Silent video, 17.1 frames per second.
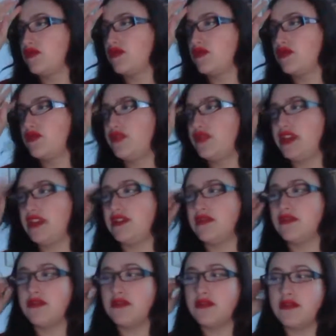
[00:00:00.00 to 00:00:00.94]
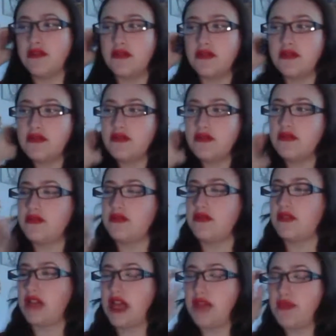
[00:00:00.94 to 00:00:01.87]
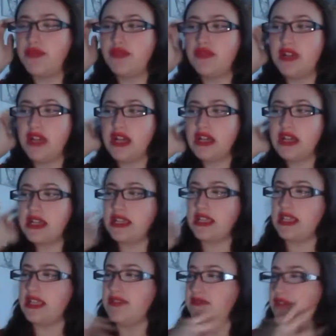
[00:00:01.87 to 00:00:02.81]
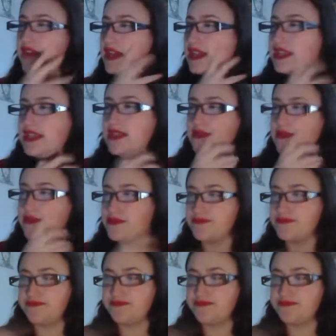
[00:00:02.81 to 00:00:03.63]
Donc lui, euh, à Poudlard, il va aller